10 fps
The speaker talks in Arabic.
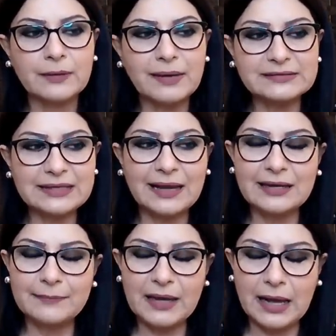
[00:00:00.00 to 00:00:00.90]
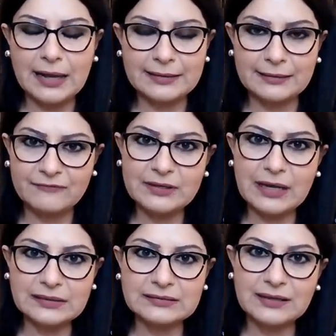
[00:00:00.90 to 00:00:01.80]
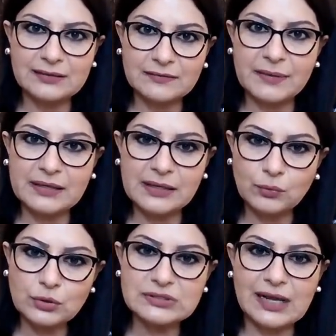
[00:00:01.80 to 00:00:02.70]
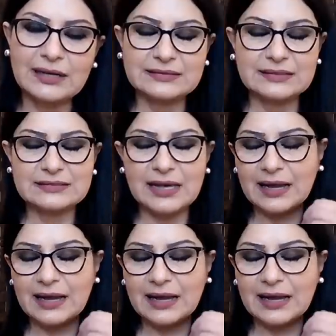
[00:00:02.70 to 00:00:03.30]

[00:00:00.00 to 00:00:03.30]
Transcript: بعطيه علامة عالية فيني أعطيها تمانية ونص على تسعة